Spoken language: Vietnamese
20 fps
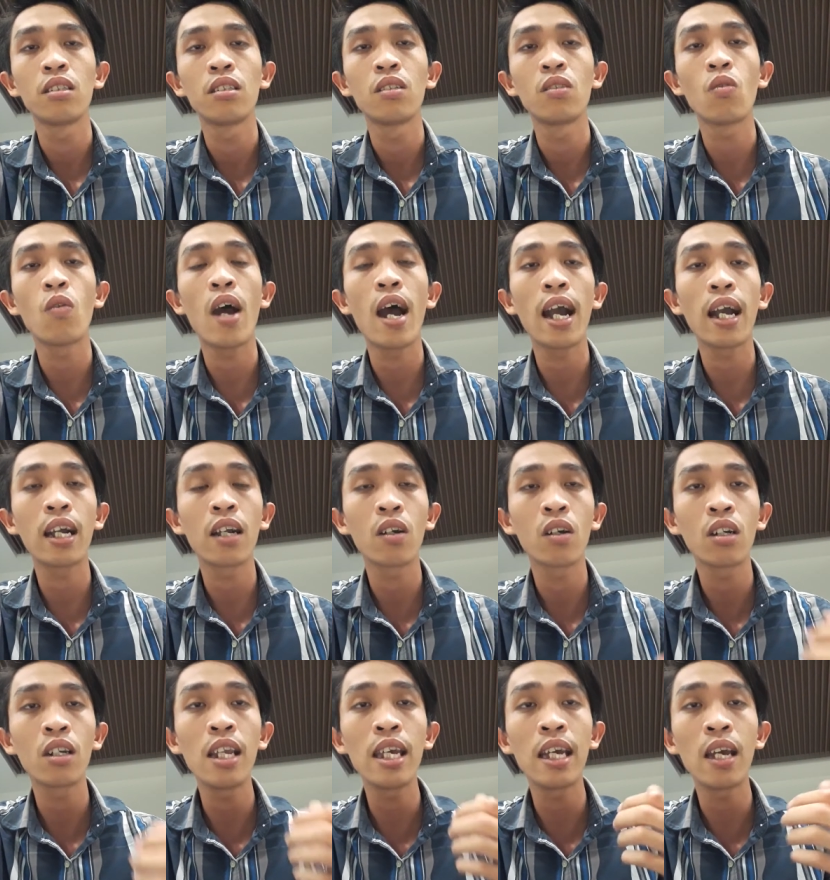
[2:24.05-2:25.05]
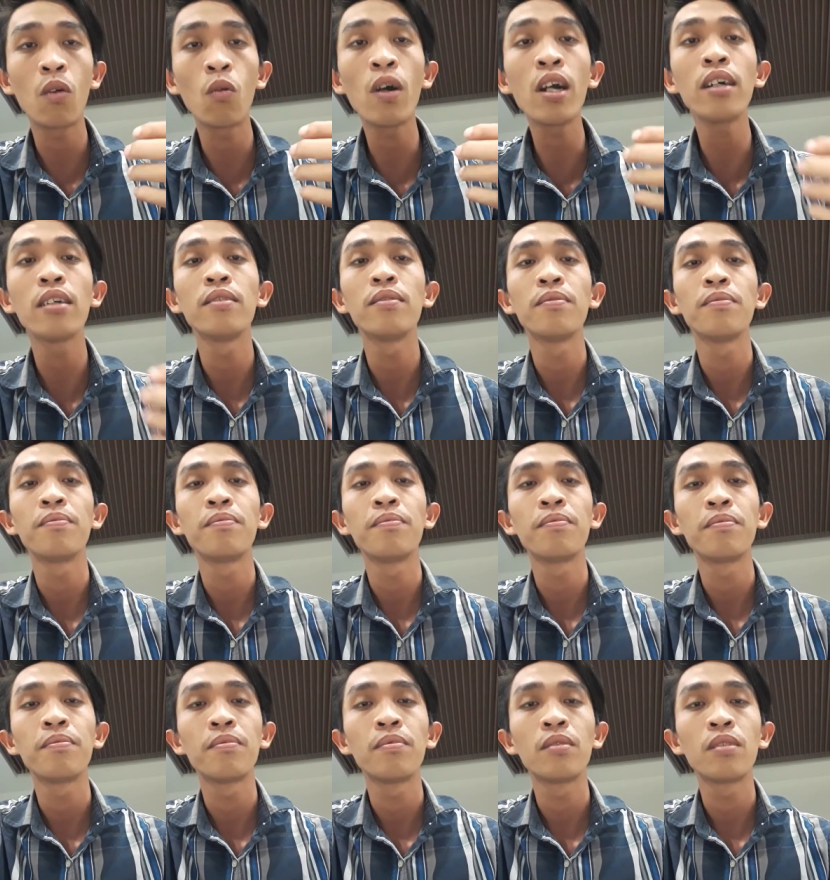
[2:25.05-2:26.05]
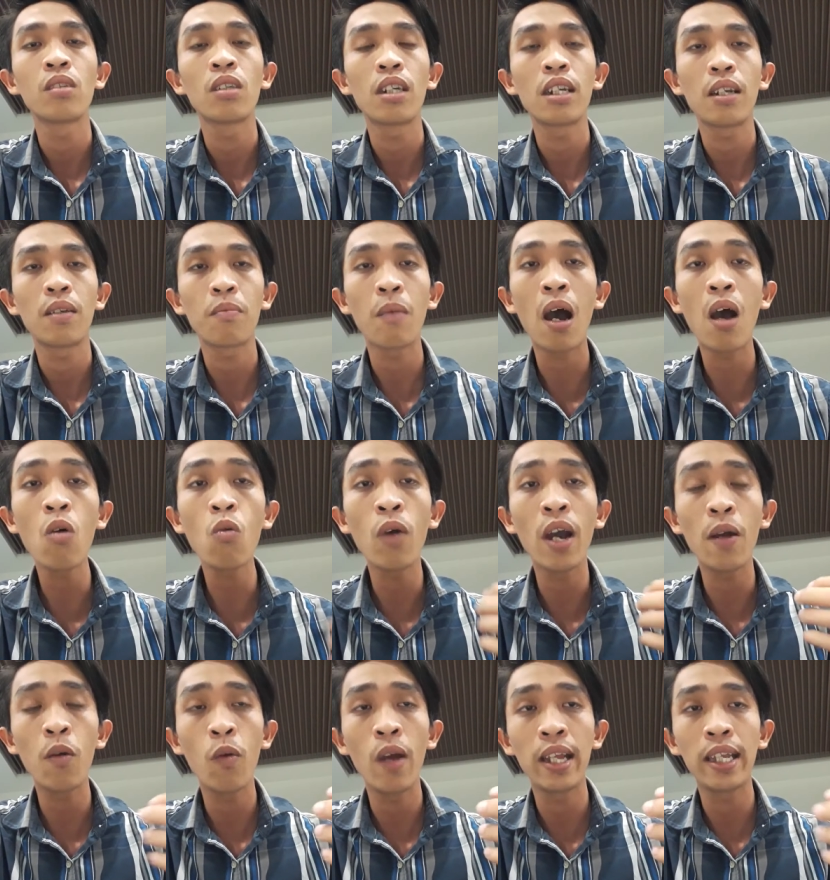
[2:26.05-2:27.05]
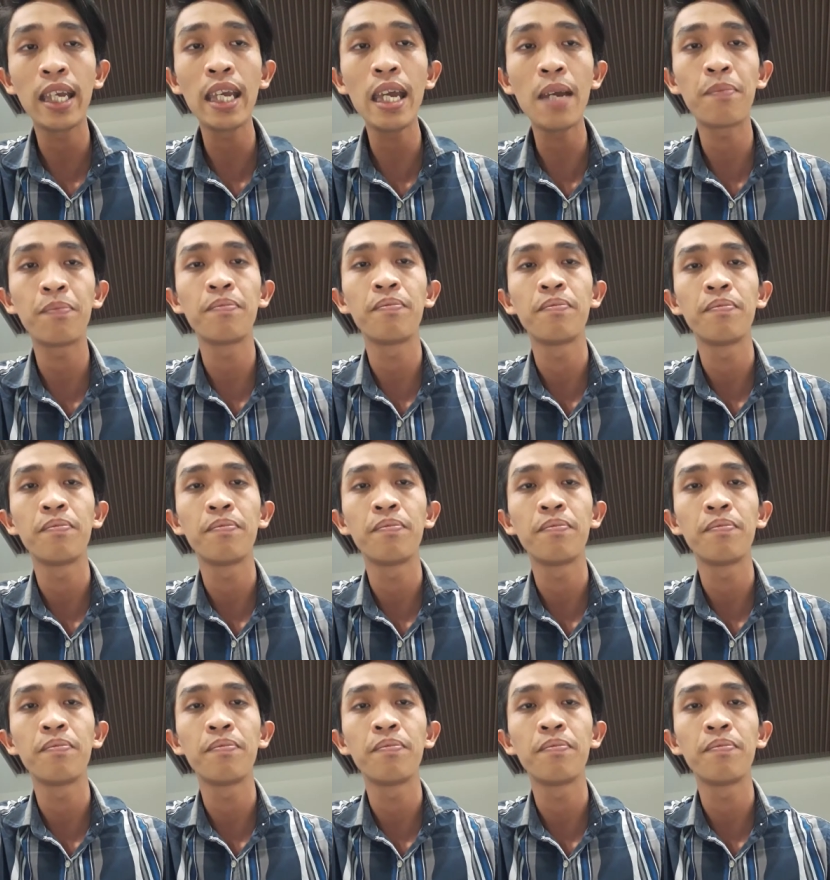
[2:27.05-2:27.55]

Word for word: và Liên Hiệp Quốc bảo vệ quyền trẻ em